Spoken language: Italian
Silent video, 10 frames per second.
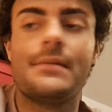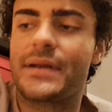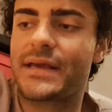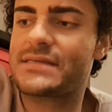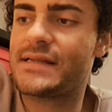
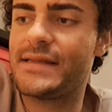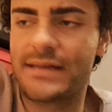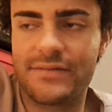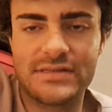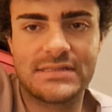perché se
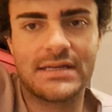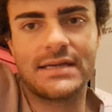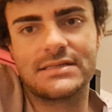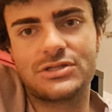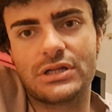l'Inter avesse
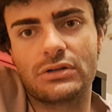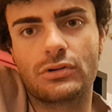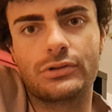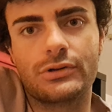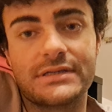esercitato il
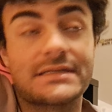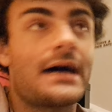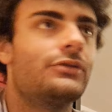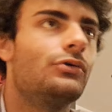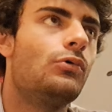
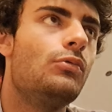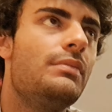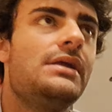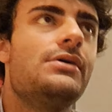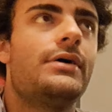controriscatto un
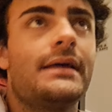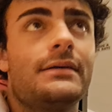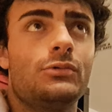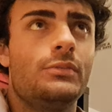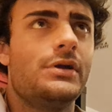
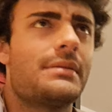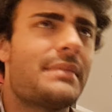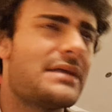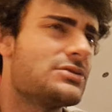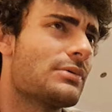milione, un milione e
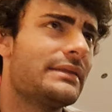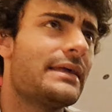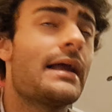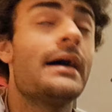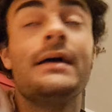mezzo
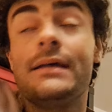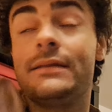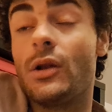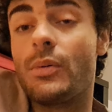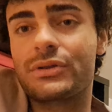quant'era,
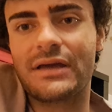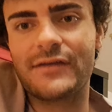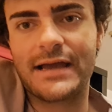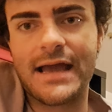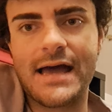te lo
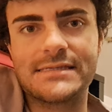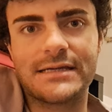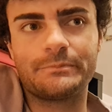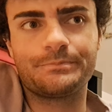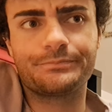portavi a casa